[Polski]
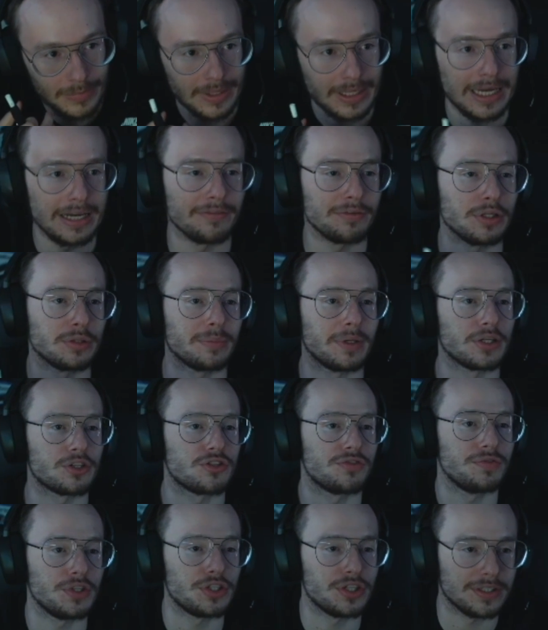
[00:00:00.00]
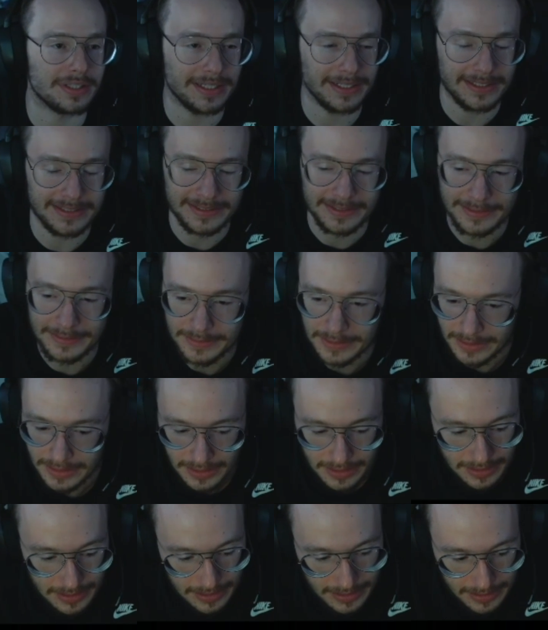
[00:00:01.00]
Evron ma oczywiście teraz
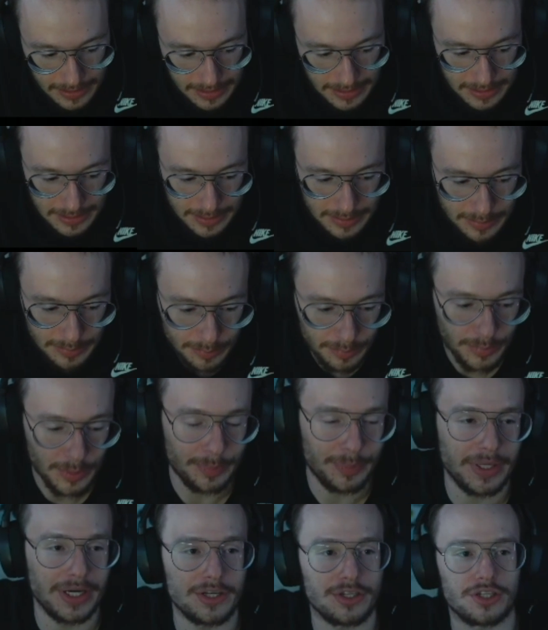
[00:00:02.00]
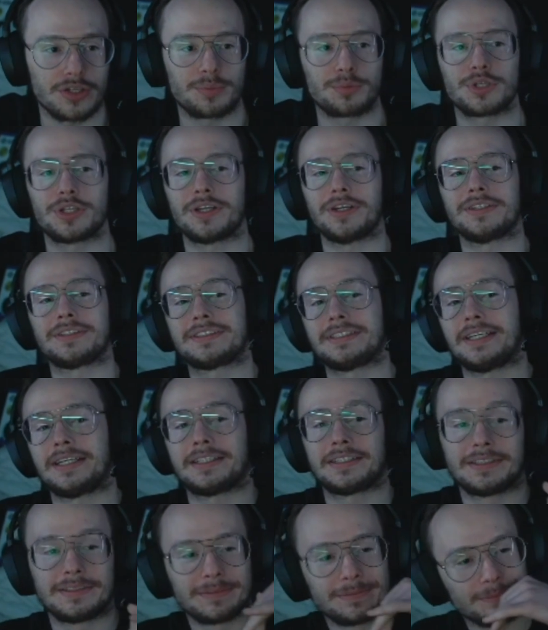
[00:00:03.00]
po pierwszych
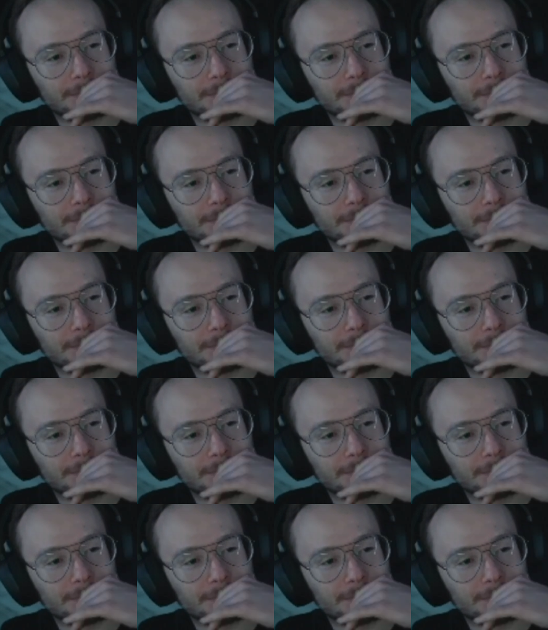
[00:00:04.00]
przyrostach,